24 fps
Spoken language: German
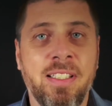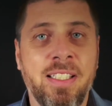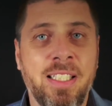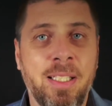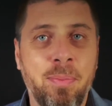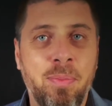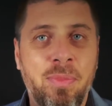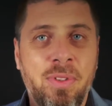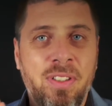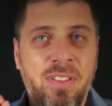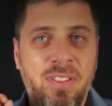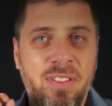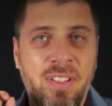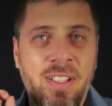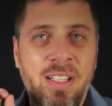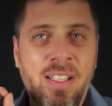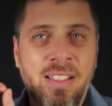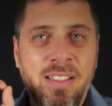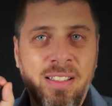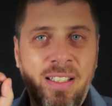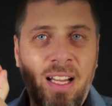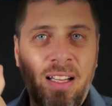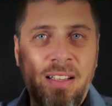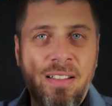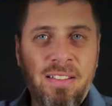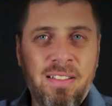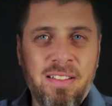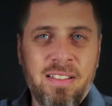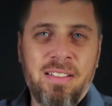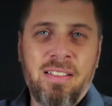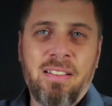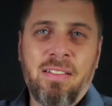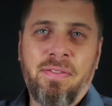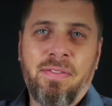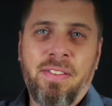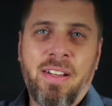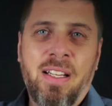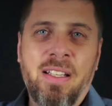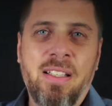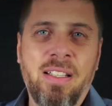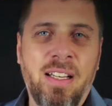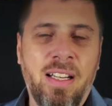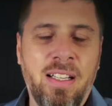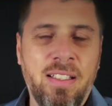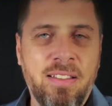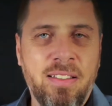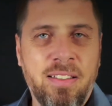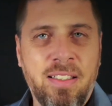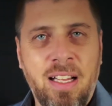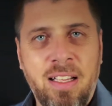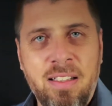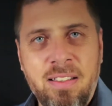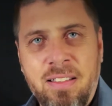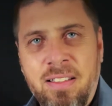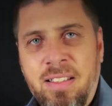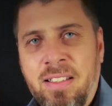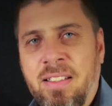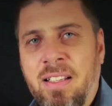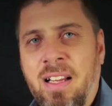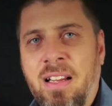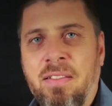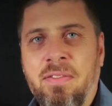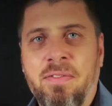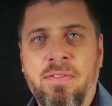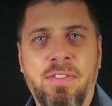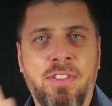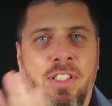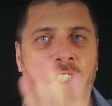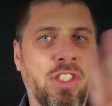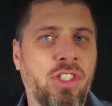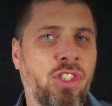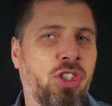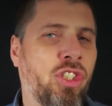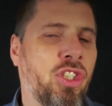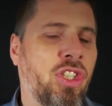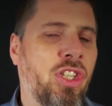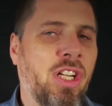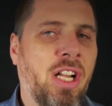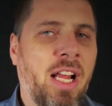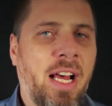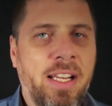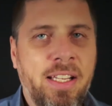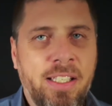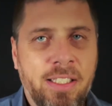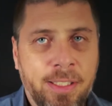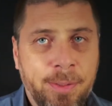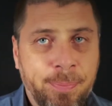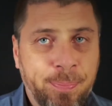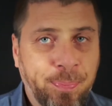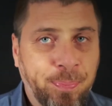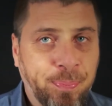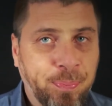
gibt es ganz in der Ferne als ganz sanfter Schleier,